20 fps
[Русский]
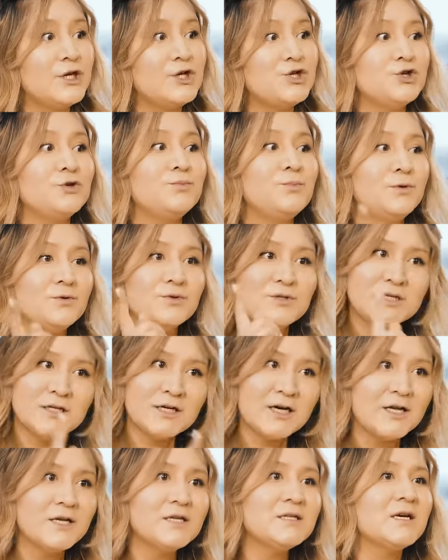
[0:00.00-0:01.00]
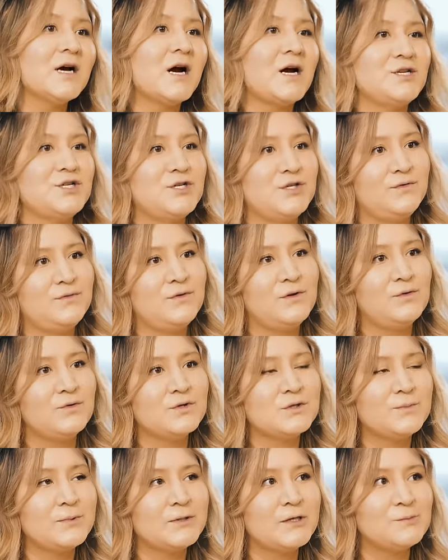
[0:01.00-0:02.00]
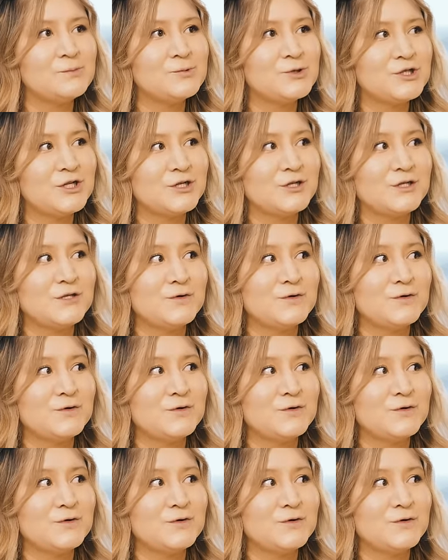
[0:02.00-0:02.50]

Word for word: и еще плюс сохранить качество волос, потому что на